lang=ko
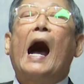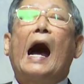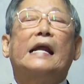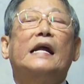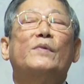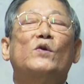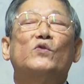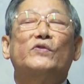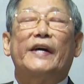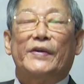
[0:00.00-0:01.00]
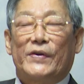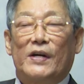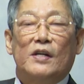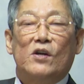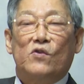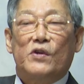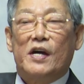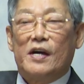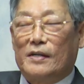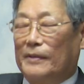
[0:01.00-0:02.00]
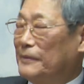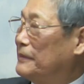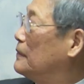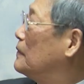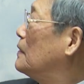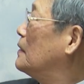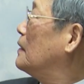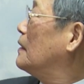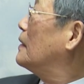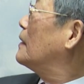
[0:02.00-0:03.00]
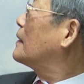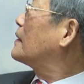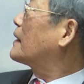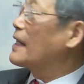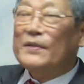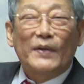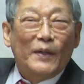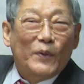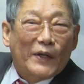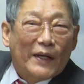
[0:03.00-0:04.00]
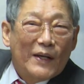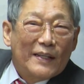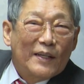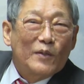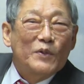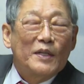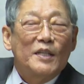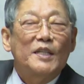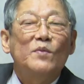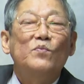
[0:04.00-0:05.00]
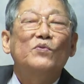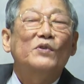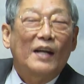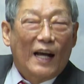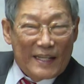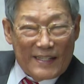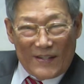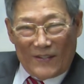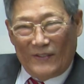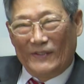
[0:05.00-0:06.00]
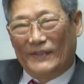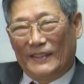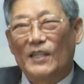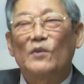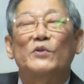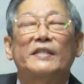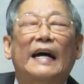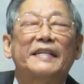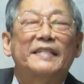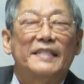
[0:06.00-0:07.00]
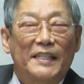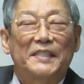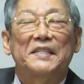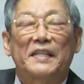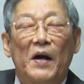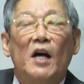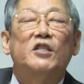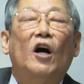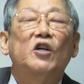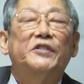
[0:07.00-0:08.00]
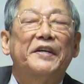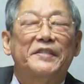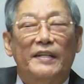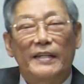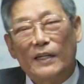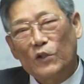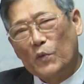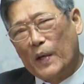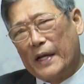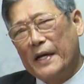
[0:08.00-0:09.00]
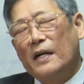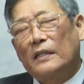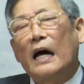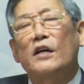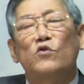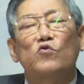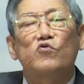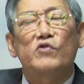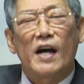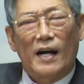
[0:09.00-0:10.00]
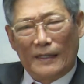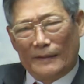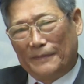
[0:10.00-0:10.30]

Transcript: 하나님의 후사예요. 할렐루야. 다시 말해볼게. 여러분 신분을 아세요. 여러분 자신이 어떤 사람, 정체성이라고도 말해. 나는 누구냐?